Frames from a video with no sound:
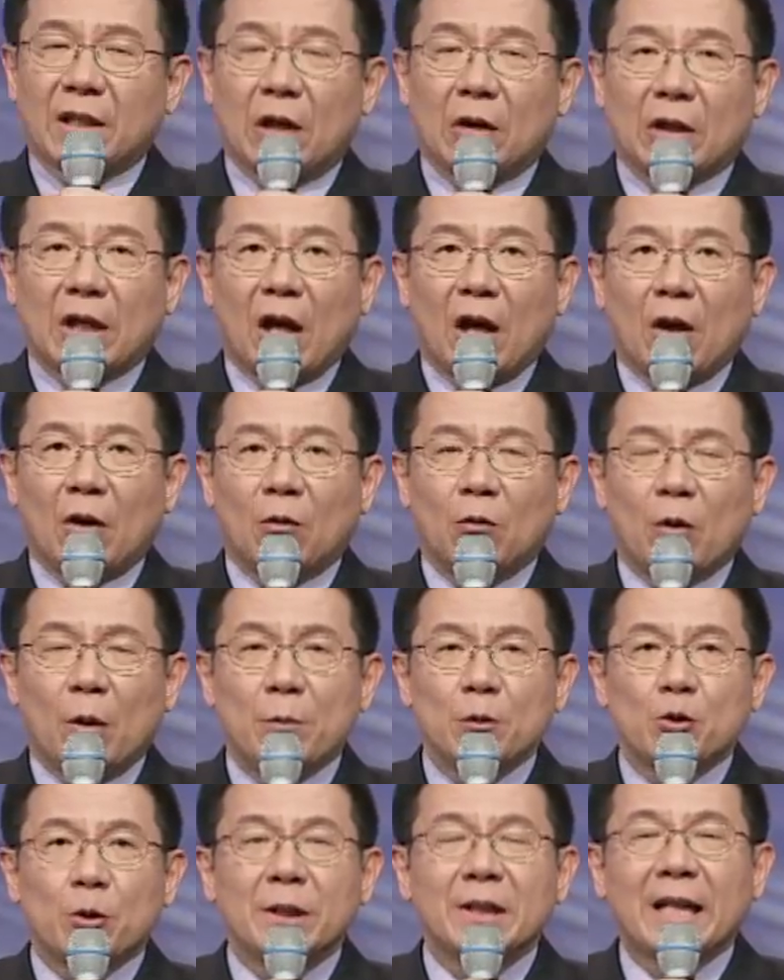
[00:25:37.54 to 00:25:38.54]
告，我
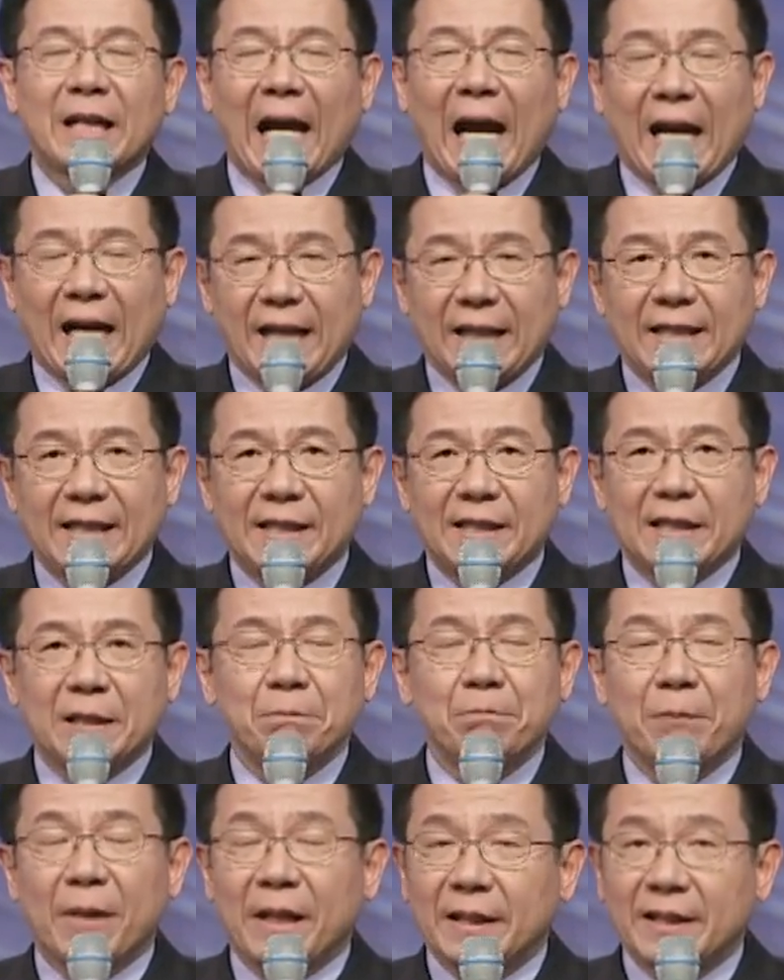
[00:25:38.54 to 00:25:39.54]
们存感恩的心，
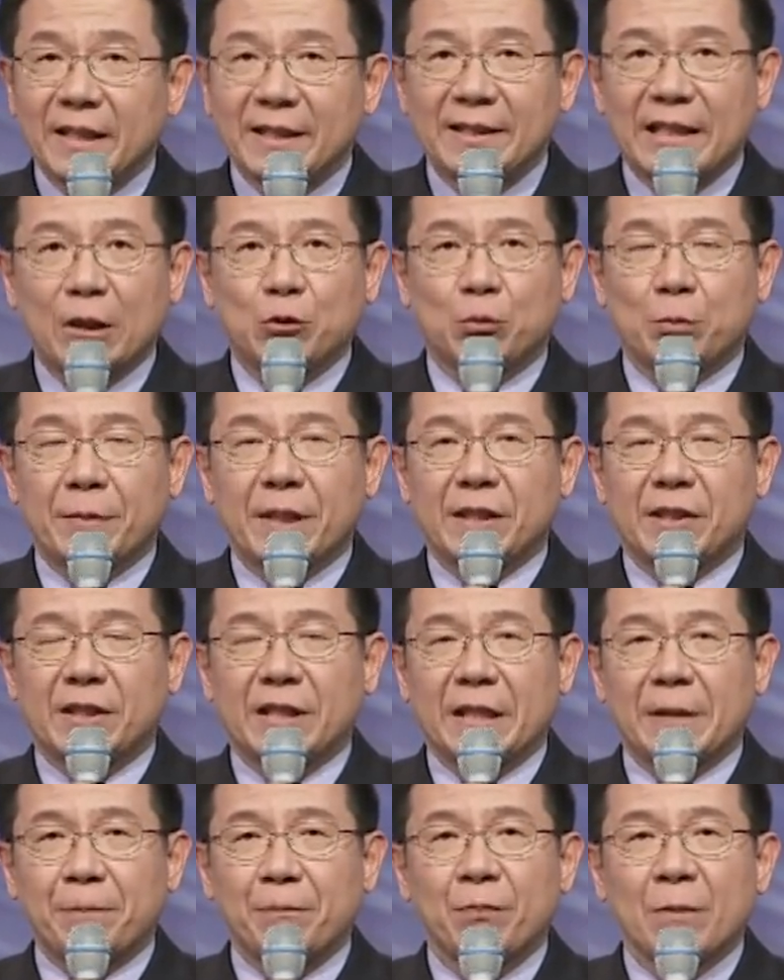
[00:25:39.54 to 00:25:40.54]
每天在主面
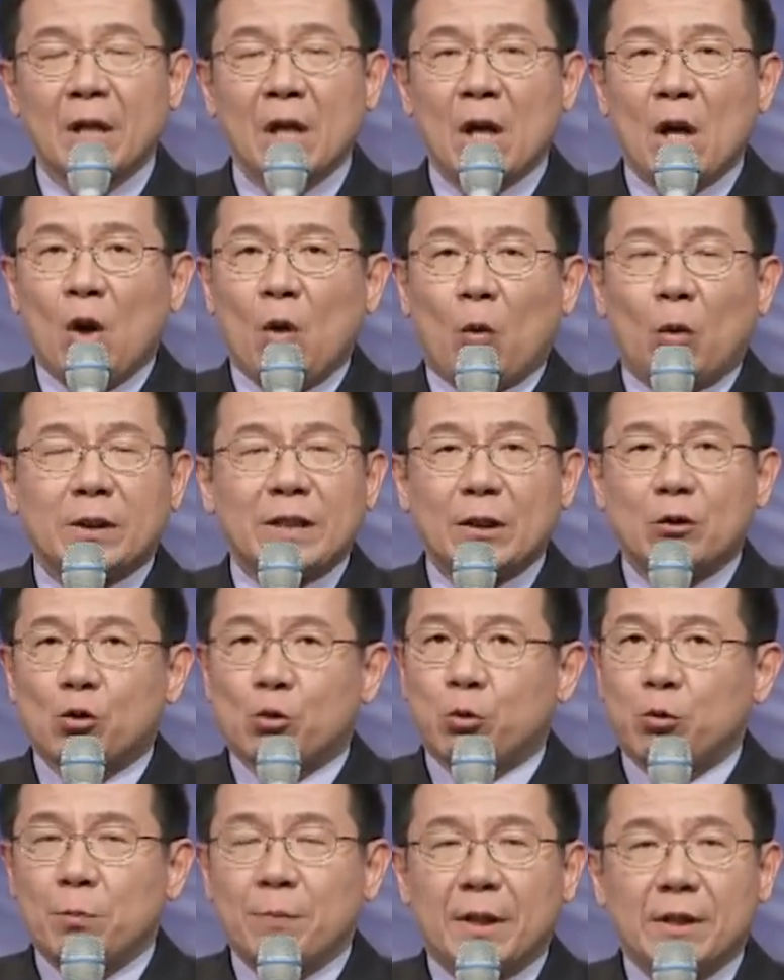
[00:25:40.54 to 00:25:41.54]
前。我在
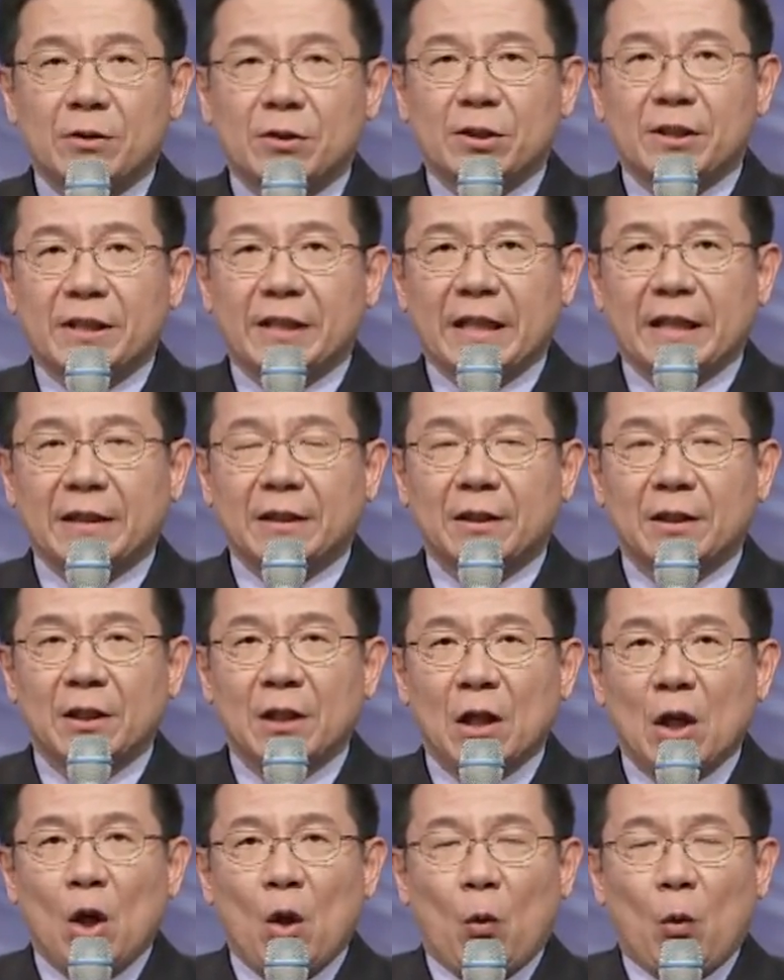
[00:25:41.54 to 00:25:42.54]
出门之前，
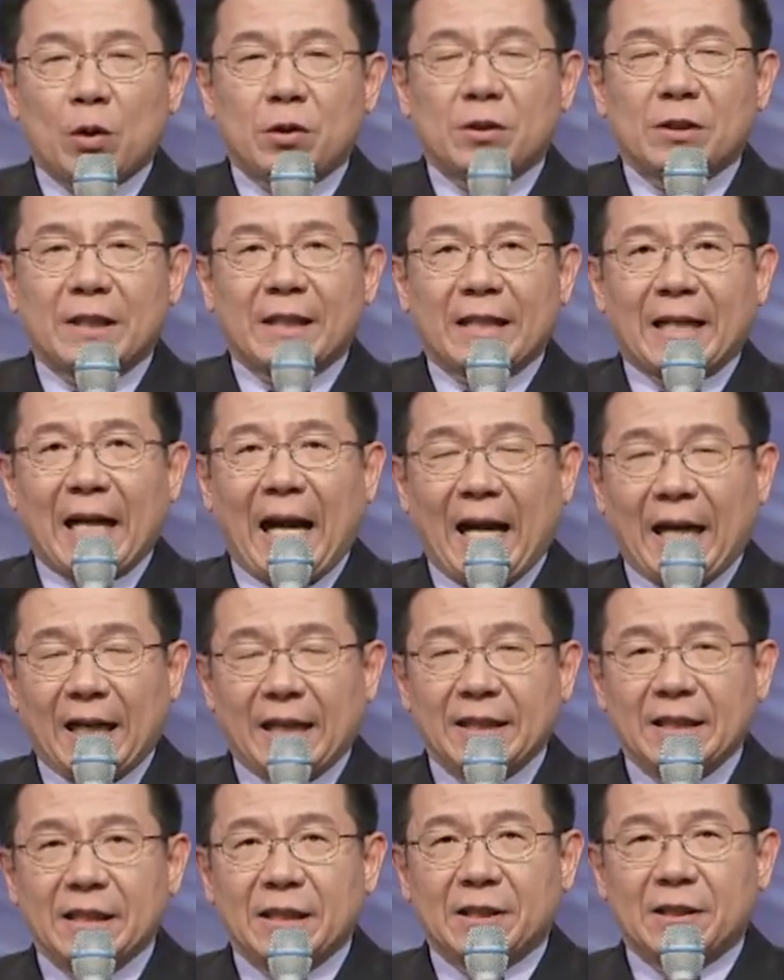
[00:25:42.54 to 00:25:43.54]
我是感
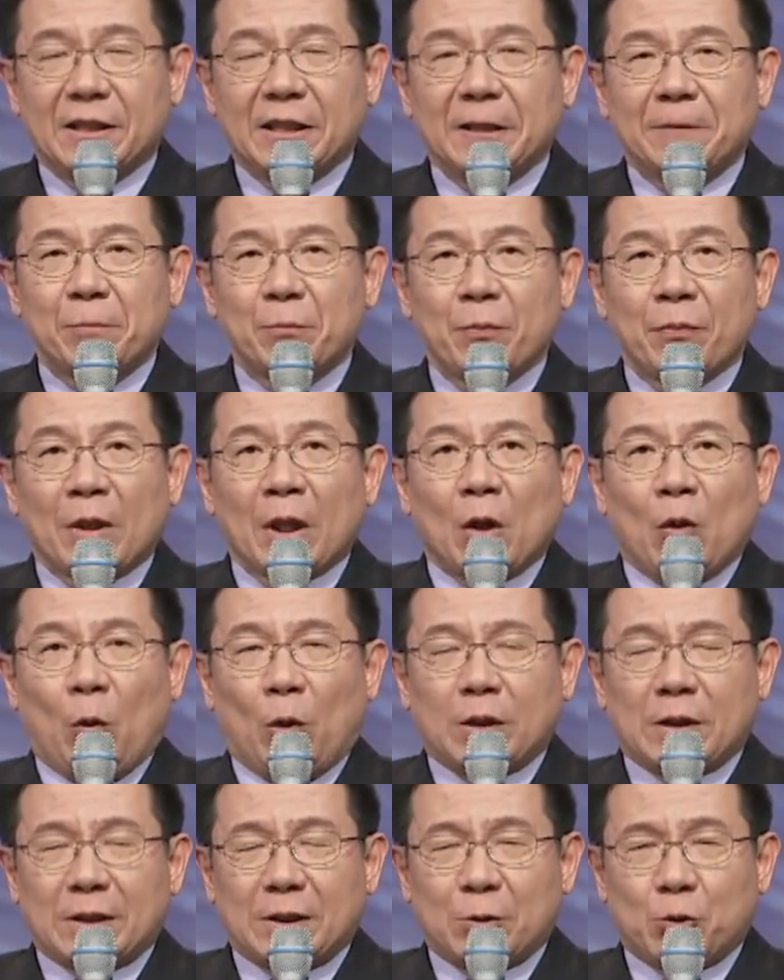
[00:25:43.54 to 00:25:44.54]
恩的心，我
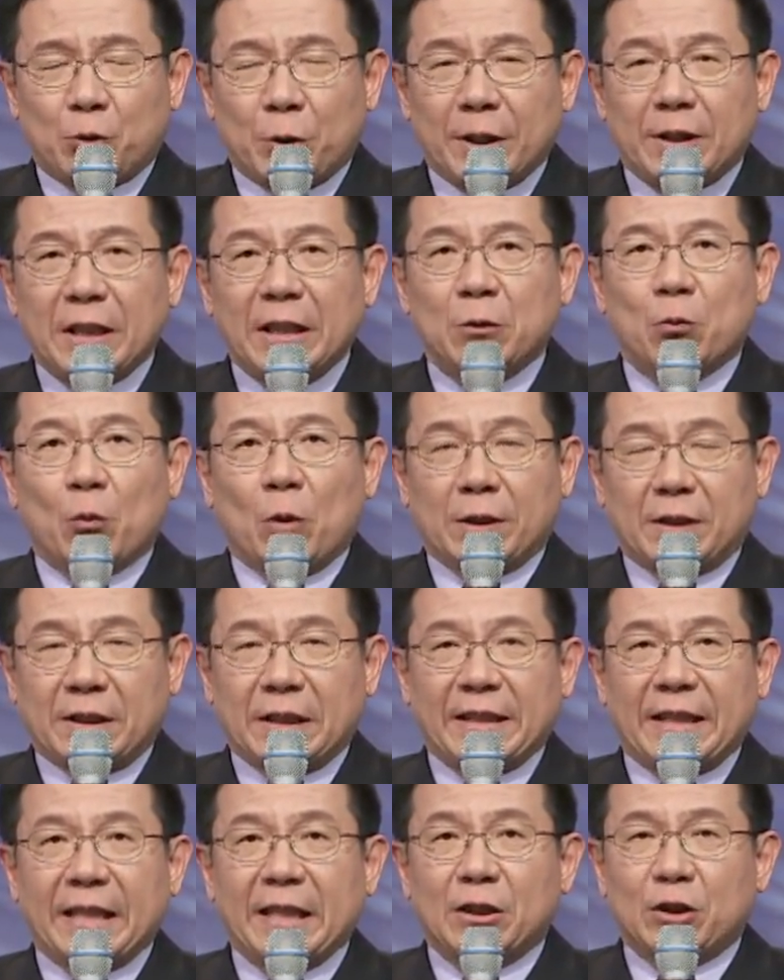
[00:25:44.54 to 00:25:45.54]
决定我今
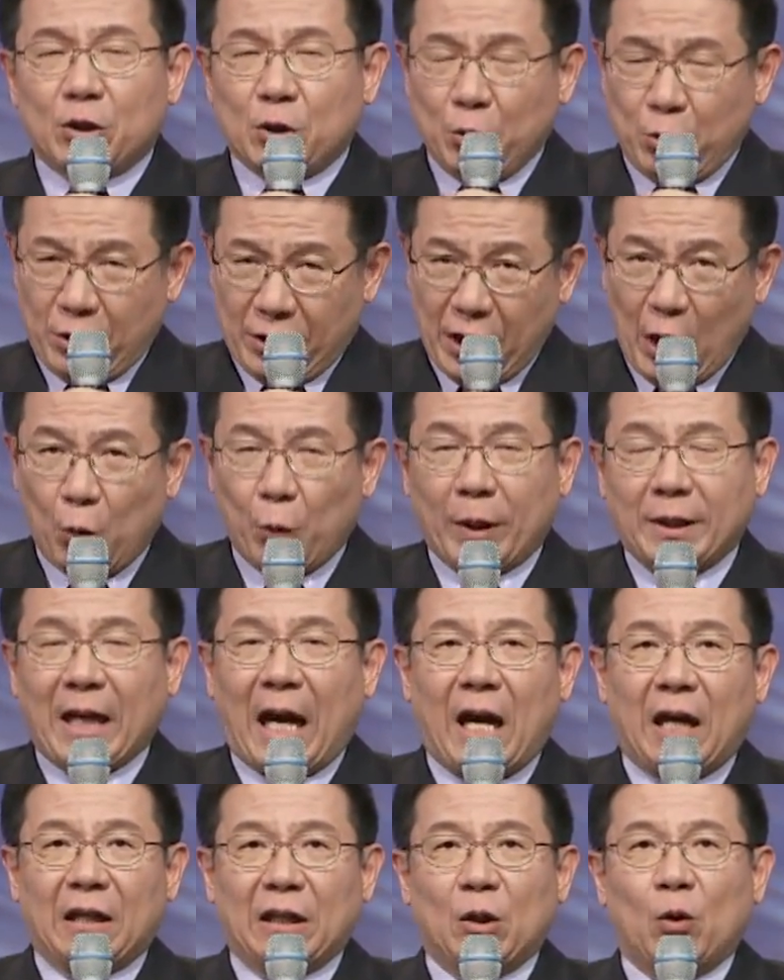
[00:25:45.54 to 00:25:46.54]
天就是要为
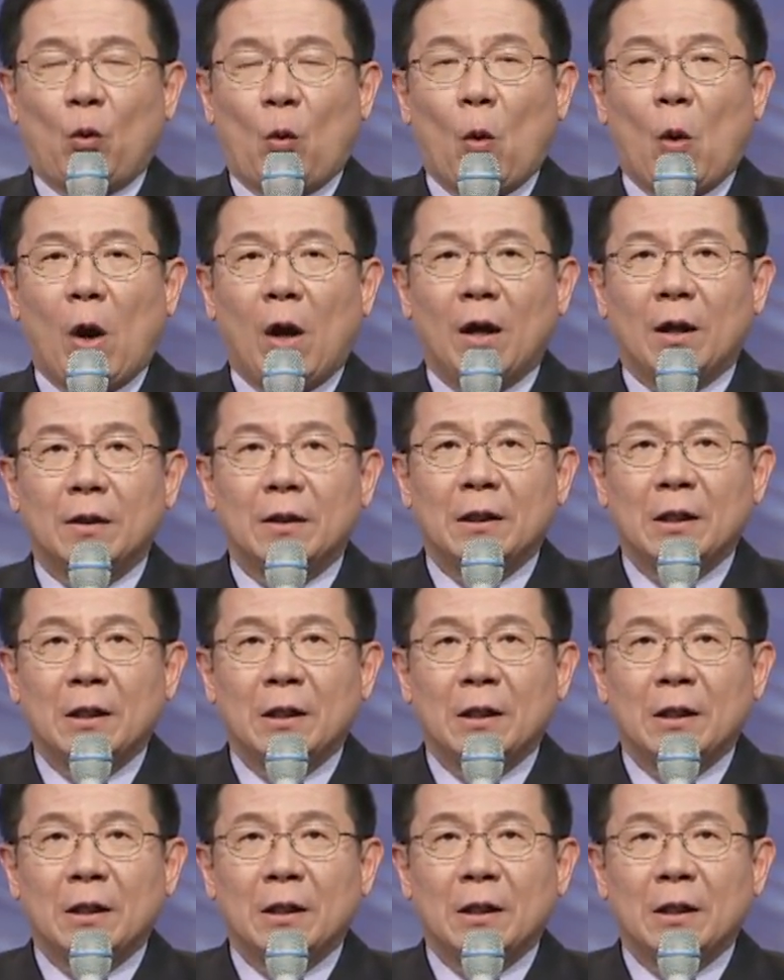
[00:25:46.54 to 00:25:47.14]
他而活。